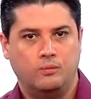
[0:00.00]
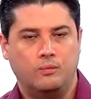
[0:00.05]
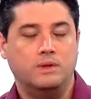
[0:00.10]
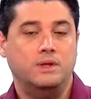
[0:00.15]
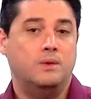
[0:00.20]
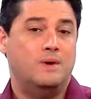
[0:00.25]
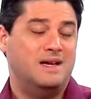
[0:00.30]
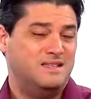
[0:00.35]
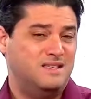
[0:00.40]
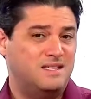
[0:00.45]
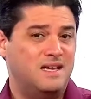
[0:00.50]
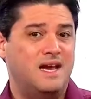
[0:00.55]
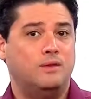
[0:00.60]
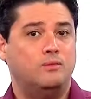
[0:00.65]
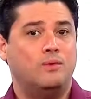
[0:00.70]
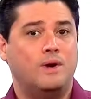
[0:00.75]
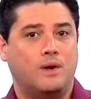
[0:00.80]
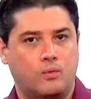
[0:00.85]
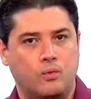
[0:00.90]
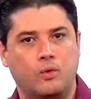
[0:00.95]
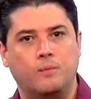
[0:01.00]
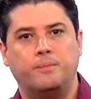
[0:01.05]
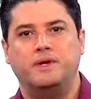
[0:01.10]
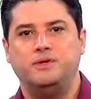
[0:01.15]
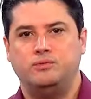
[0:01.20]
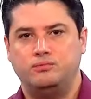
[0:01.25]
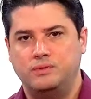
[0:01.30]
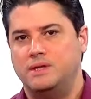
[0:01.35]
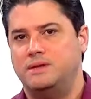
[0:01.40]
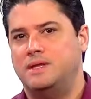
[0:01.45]
Quando eu acerto a
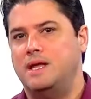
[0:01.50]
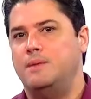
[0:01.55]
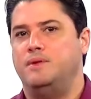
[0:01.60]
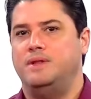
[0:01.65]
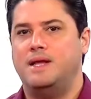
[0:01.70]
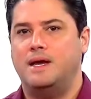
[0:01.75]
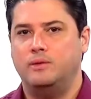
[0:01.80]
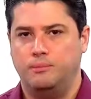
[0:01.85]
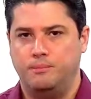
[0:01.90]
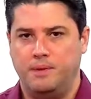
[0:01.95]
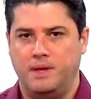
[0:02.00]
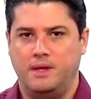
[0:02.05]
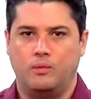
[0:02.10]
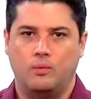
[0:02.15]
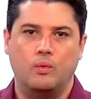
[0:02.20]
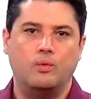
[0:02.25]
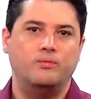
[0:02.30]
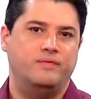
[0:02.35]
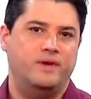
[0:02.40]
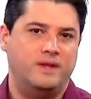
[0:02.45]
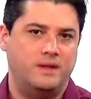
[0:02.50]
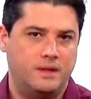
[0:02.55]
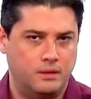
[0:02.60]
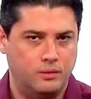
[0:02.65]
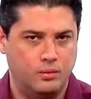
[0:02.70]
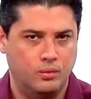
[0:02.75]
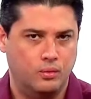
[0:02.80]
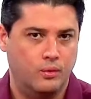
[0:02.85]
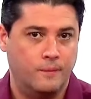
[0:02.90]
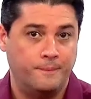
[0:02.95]
compra de um determinado bem com o
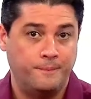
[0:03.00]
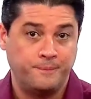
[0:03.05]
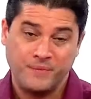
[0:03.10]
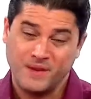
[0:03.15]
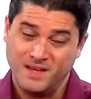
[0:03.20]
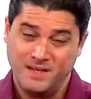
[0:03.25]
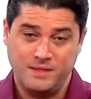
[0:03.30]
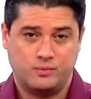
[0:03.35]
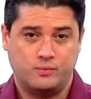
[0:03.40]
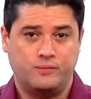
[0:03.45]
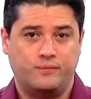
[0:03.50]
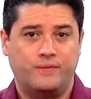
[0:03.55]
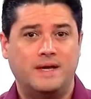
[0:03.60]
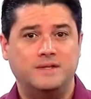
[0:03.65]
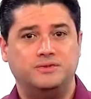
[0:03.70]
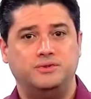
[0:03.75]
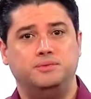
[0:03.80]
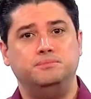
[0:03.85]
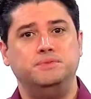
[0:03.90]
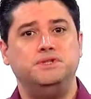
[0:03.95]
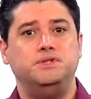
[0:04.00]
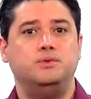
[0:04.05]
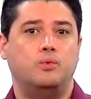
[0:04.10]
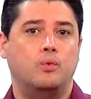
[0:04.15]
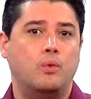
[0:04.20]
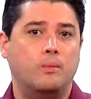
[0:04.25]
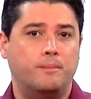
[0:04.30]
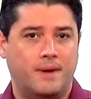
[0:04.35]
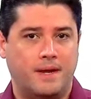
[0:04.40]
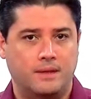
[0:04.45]
vendedor, isso faz de mim
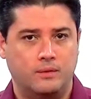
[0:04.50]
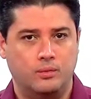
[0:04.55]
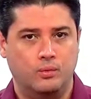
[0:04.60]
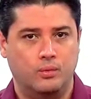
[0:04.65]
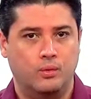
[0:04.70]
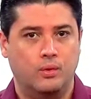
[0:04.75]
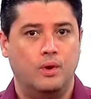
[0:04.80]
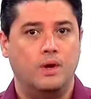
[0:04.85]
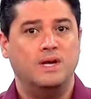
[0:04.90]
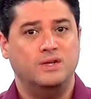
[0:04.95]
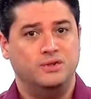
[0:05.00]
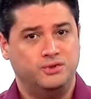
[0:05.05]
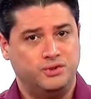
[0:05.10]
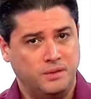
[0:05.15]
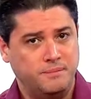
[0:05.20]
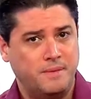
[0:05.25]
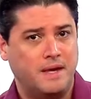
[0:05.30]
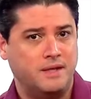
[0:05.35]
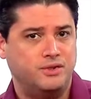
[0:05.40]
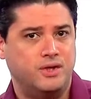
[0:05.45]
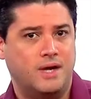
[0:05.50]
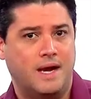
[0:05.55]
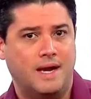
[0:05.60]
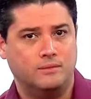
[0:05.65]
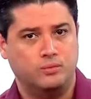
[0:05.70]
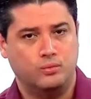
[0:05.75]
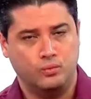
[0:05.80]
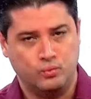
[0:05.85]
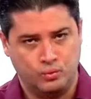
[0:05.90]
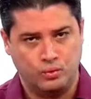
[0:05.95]
comprador, de
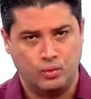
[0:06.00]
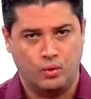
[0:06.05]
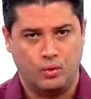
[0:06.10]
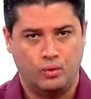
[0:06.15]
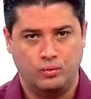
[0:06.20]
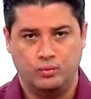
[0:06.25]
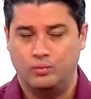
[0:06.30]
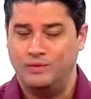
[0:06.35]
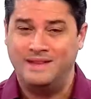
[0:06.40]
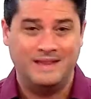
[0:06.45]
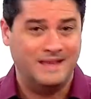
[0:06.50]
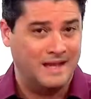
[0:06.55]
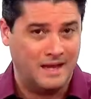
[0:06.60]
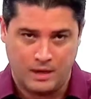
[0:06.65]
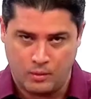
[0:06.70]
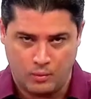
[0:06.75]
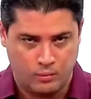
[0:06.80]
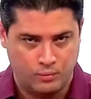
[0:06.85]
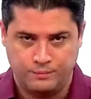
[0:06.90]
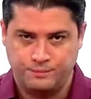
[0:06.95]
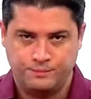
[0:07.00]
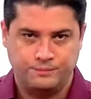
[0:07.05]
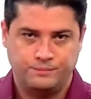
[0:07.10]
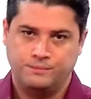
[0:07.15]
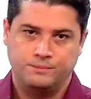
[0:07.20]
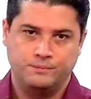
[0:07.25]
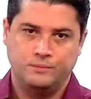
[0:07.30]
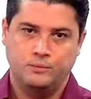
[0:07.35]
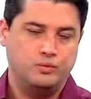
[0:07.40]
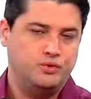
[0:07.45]
imediato, o dono? Não.
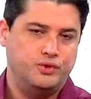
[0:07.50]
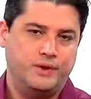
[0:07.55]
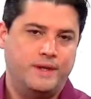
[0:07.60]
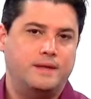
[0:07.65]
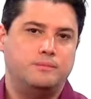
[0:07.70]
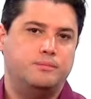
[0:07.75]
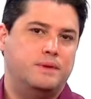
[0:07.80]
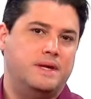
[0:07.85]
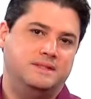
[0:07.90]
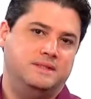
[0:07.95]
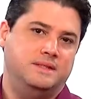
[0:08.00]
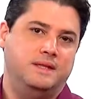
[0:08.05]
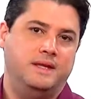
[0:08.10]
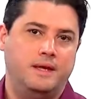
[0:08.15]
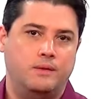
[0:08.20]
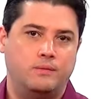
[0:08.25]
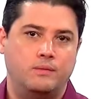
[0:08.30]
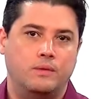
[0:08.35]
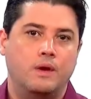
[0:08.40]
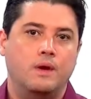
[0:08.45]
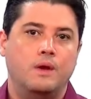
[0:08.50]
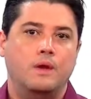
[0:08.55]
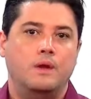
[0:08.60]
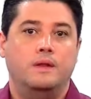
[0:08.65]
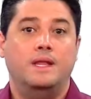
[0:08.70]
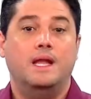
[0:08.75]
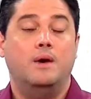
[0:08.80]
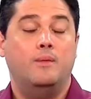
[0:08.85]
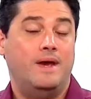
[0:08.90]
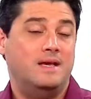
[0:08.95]
No direito brasileiro,
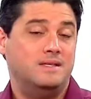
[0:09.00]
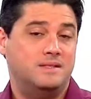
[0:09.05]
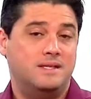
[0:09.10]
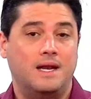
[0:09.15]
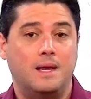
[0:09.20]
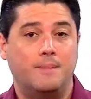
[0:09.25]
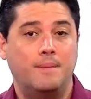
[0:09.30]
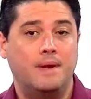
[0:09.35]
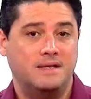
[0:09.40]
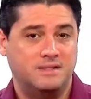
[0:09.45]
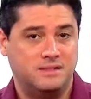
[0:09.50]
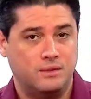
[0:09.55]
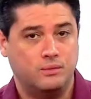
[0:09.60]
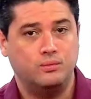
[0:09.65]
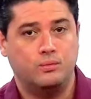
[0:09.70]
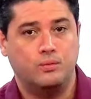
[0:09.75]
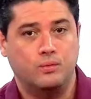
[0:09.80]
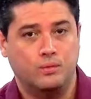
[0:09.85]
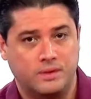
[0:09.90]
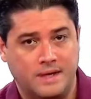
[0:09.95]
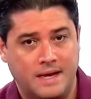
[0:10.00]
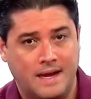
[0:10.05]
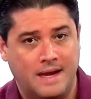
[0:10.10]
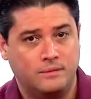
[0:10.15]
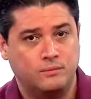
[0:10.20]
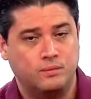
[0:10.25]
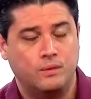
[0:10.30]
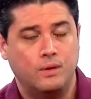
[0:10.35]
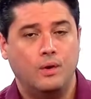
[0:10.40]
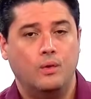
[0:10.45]
não é a celebração do
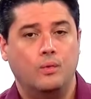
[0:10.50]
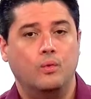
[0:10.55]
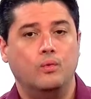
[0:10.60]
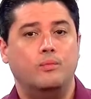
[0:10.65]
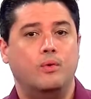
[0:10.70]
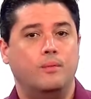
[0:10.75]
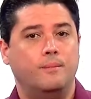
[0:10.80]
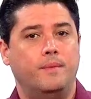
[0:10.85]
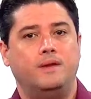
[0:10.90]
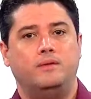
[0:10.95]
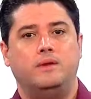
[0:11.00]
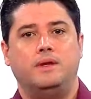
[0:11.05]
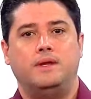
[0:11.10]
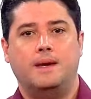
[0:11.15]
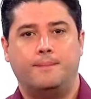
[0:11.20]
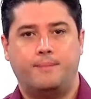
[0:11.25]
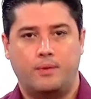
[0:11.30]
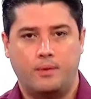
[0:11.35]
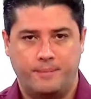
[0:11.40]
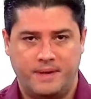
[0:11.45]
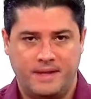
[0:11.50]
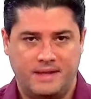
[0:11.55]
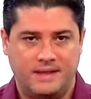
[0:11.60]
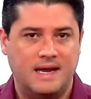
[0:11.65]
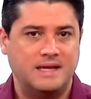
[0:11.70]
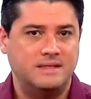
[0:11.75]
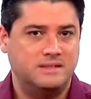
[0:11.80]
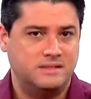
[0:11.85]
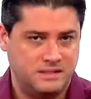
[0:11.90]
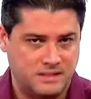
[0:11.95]
contrato o momento em que a
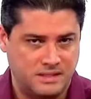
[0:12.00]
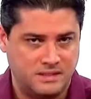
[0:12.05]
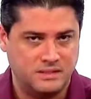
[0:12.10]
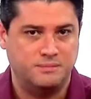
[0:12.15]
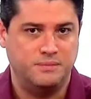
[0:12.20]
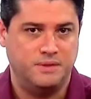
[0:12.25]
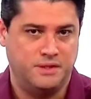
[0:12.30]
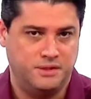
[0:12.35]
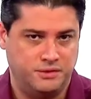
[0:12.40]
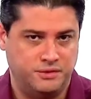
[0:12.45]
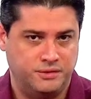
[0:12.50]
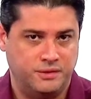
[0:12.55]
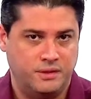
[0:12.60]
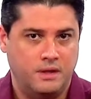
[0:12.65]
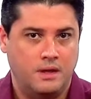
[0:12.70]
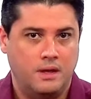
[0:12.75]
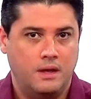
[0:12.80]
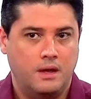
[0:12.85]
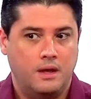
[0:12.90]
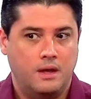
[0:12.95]
propriedade se transmite.